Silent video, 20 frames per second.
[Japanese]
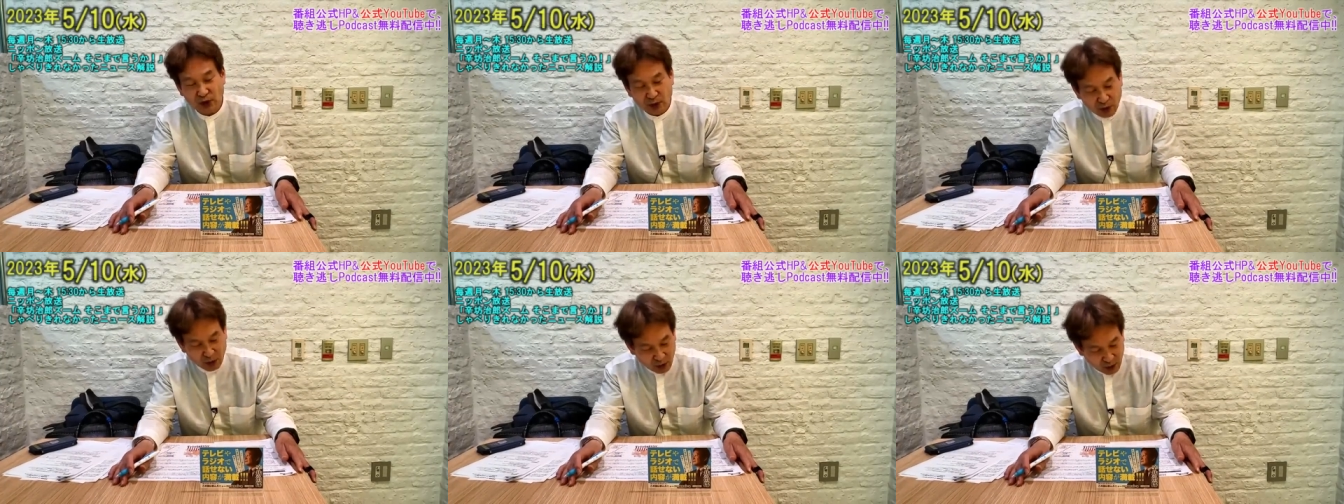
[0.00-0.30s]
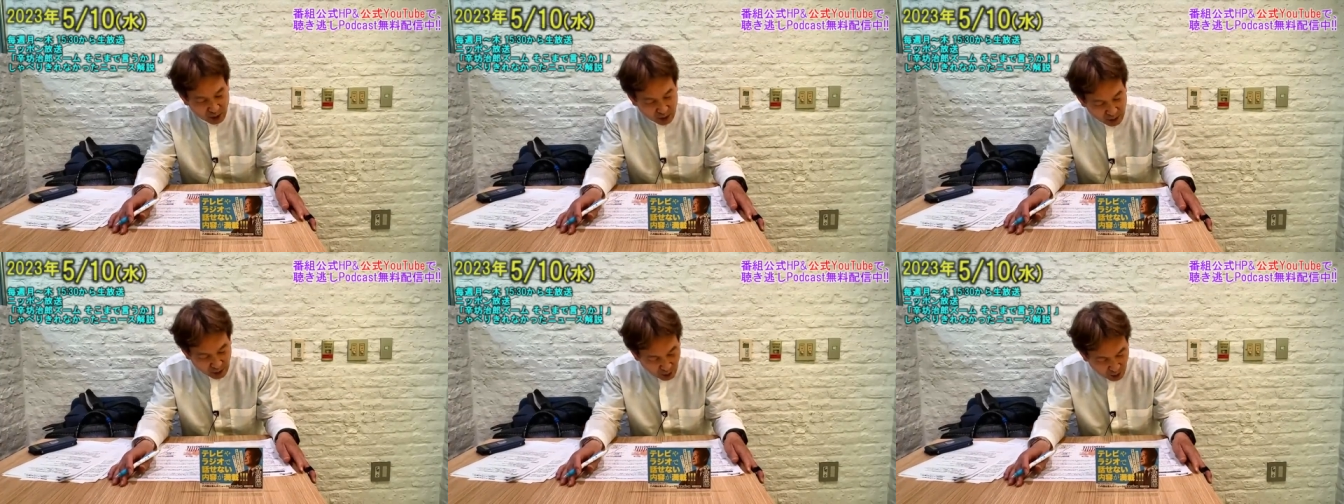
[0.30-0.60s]

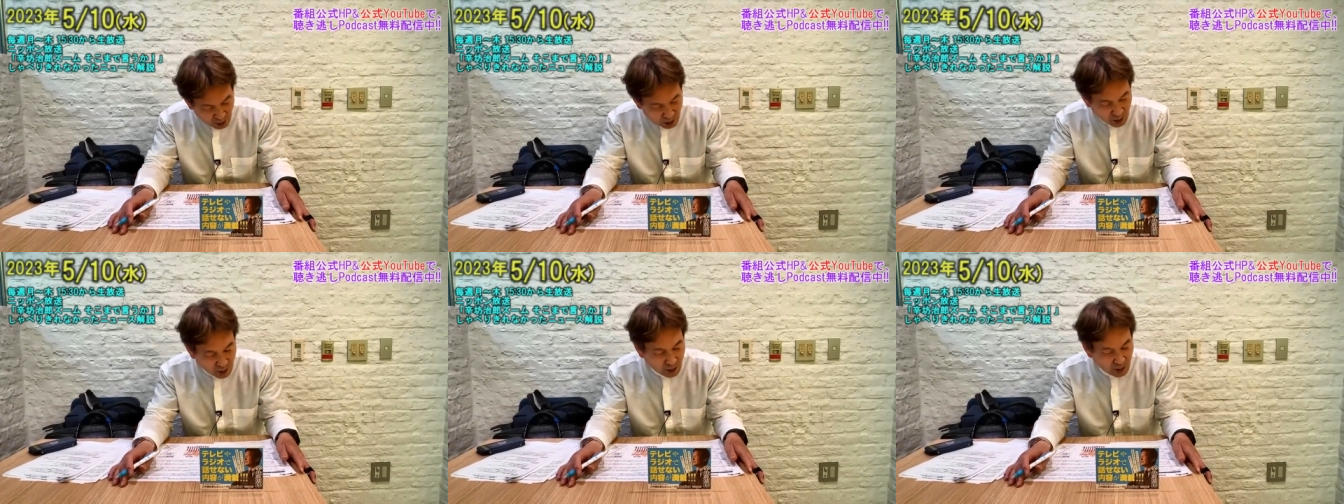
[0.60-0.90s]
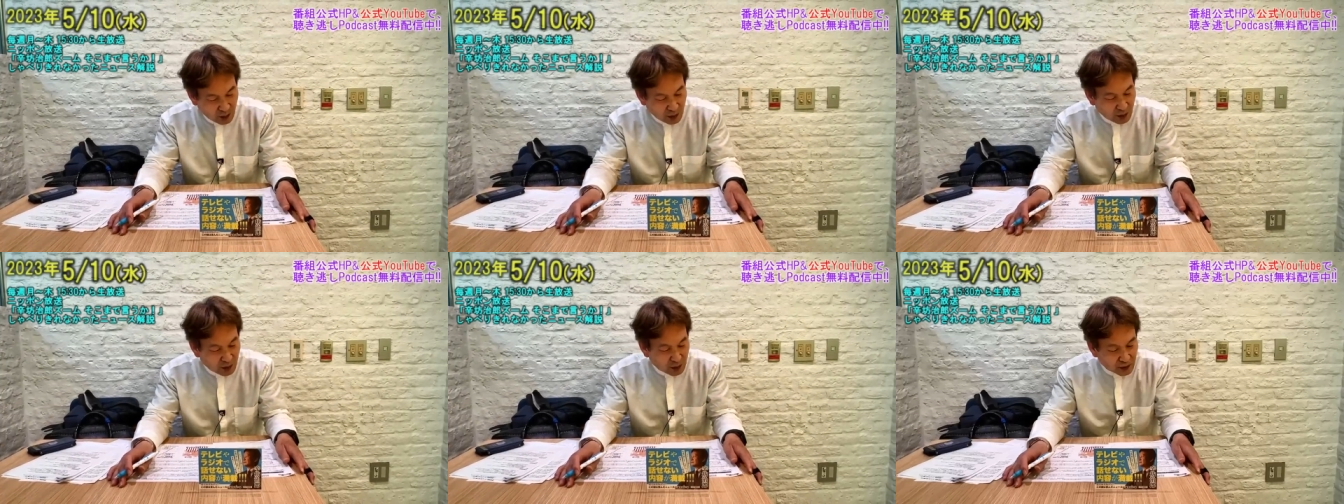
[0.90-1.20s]
今日
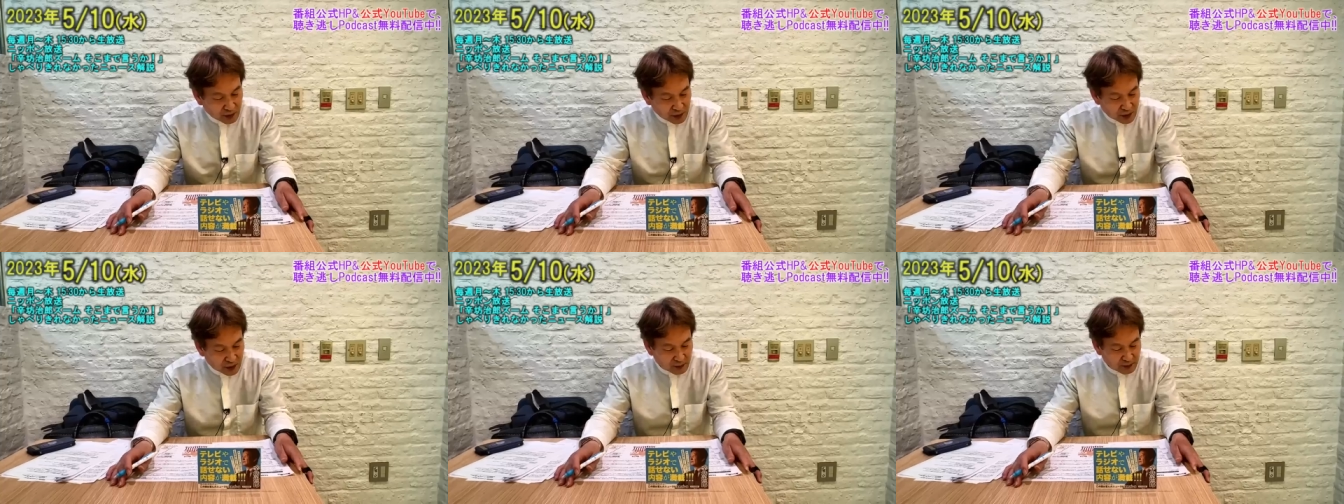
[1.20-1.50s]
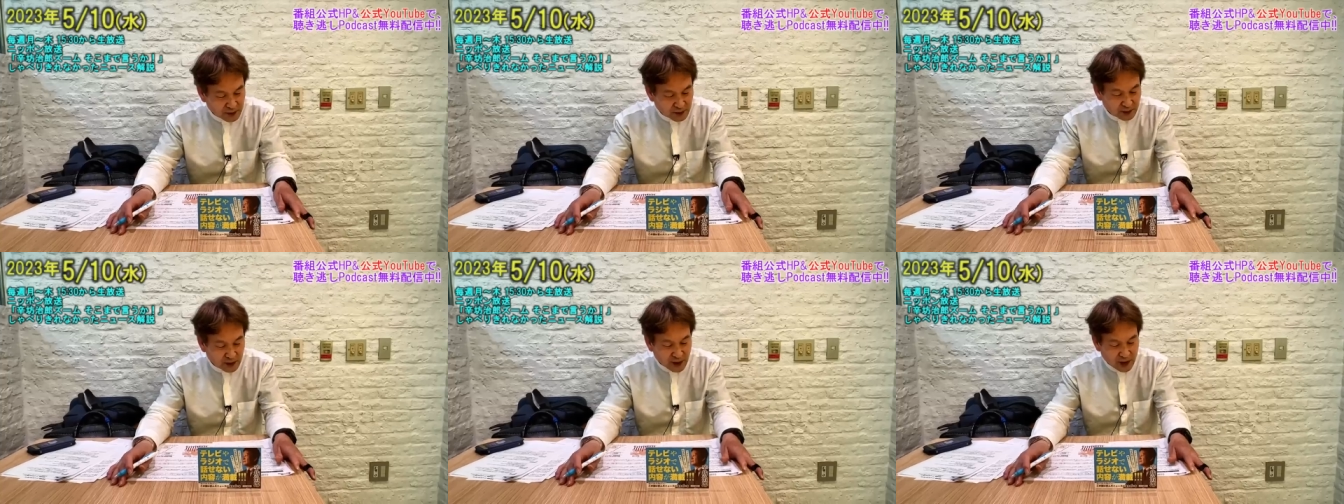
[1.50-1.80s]
の
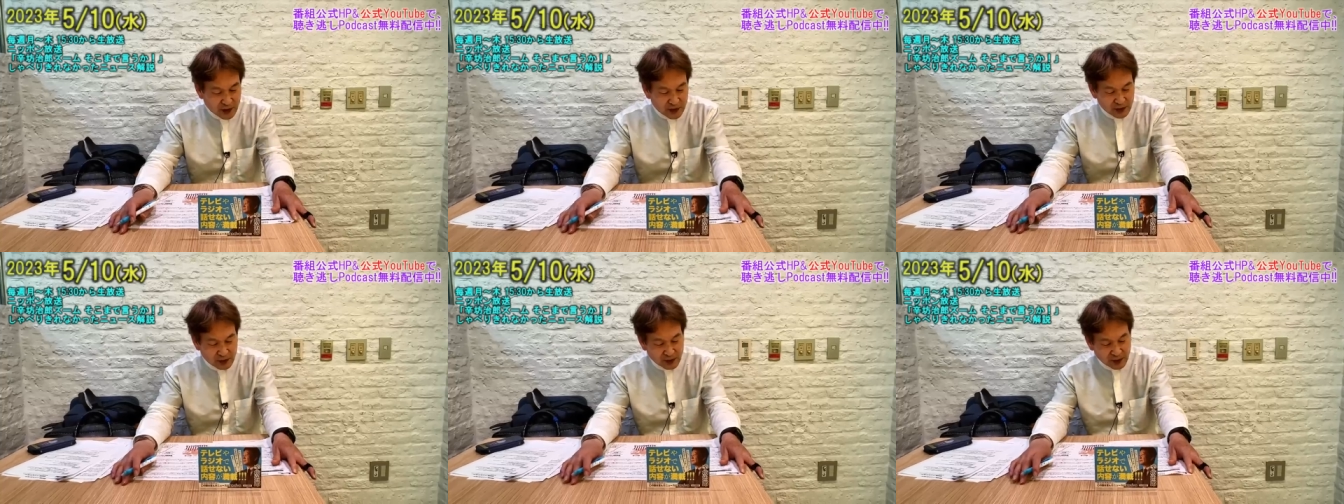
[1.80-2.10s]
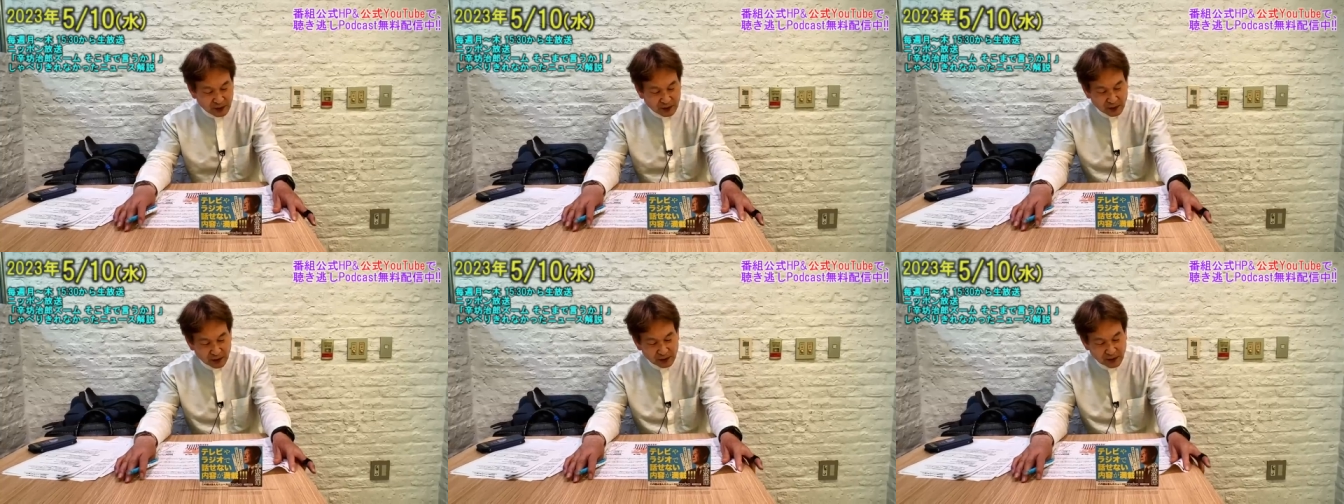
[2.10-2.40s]
ズームフラッシュ
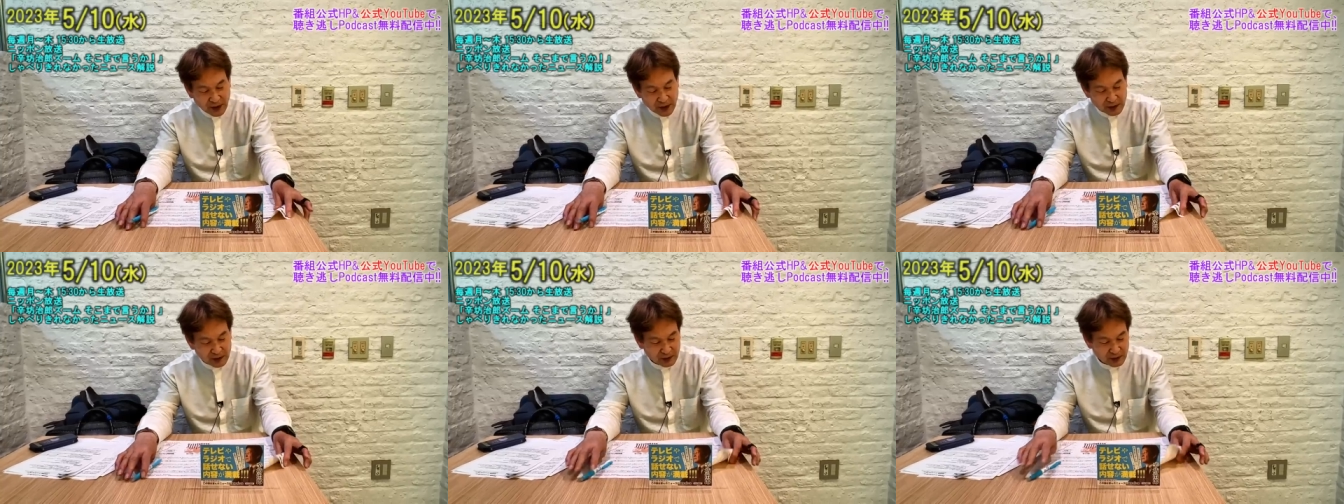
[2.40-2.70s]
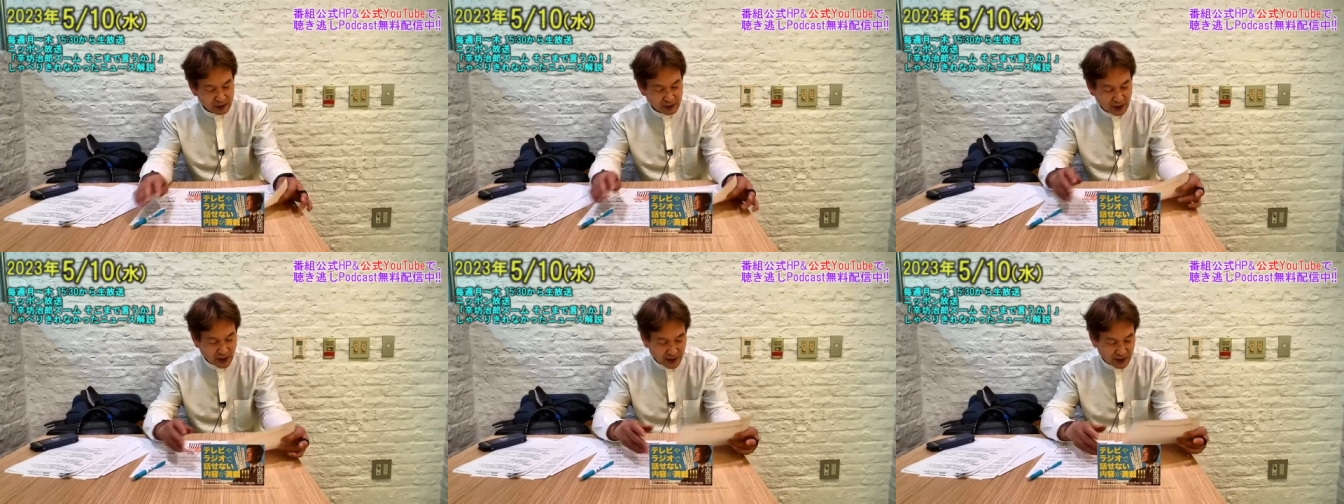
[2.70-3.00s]
でこんな
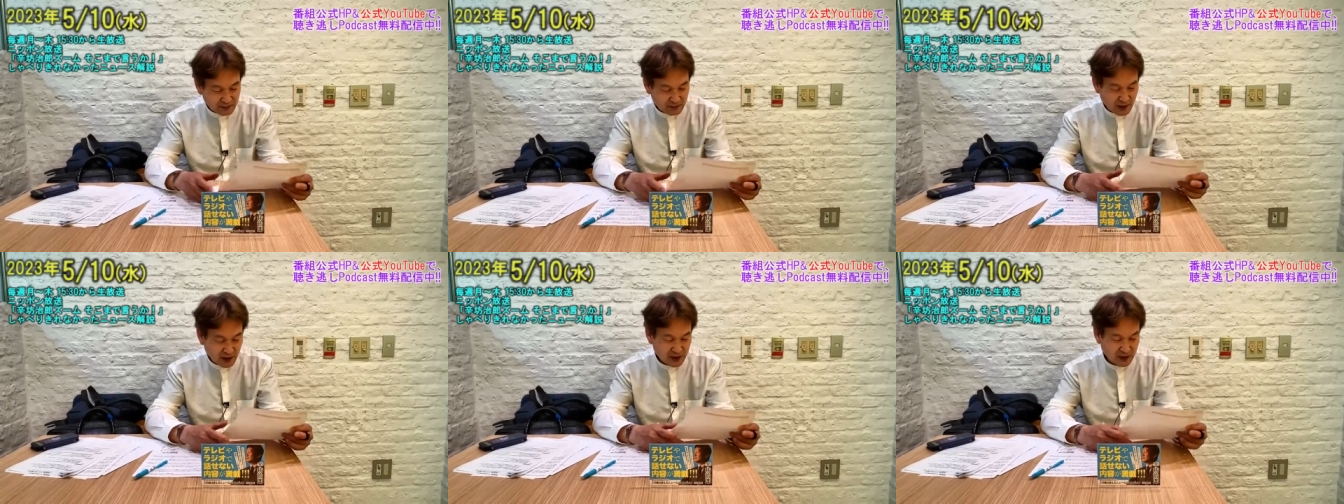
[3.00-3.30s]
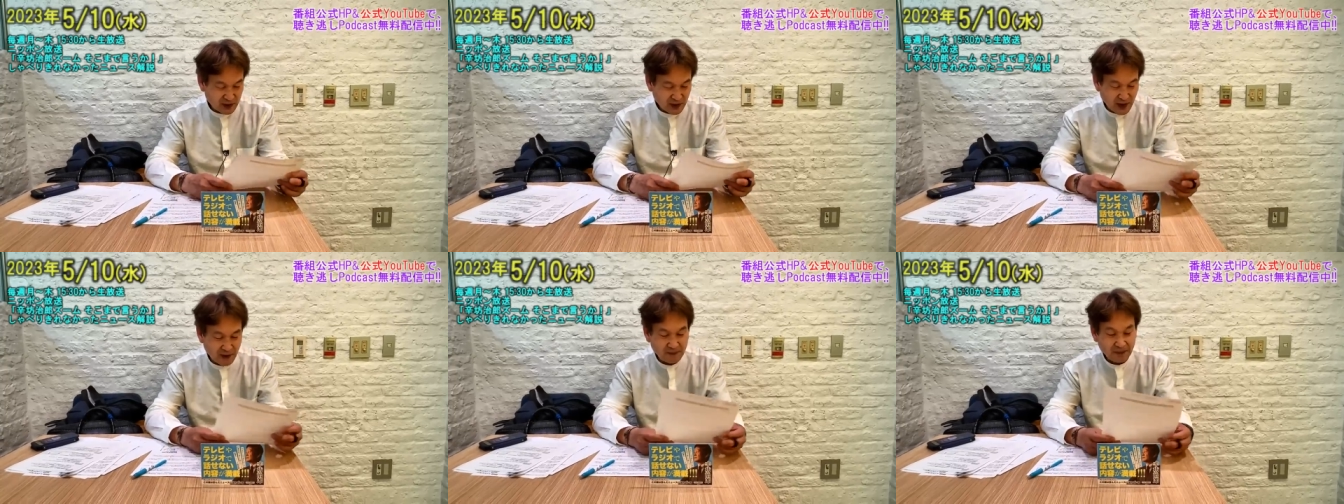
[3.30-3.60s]
ニュースがありま
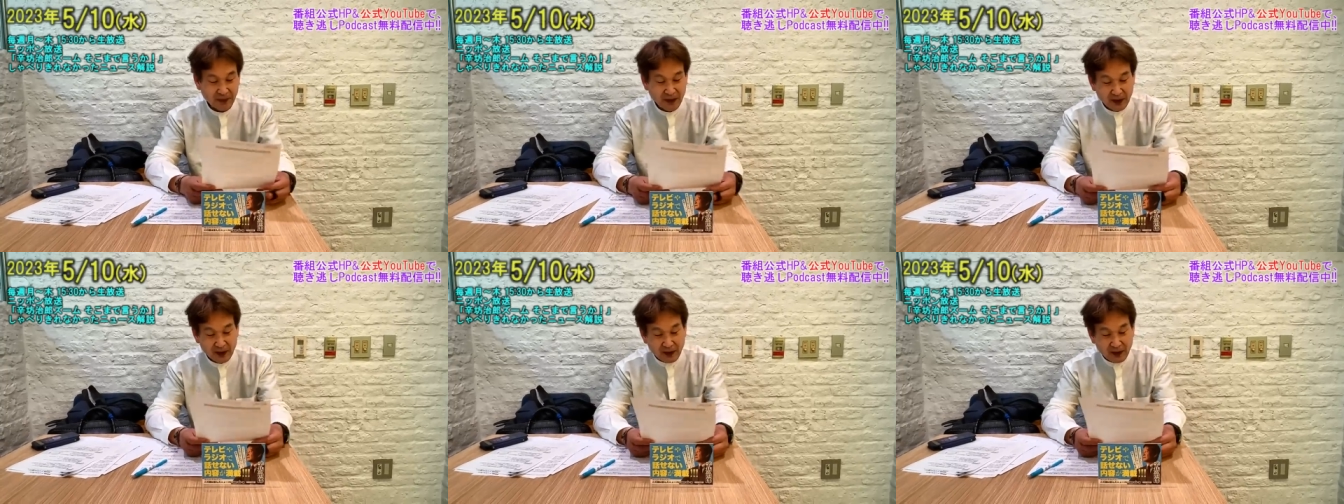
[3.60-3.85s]
した。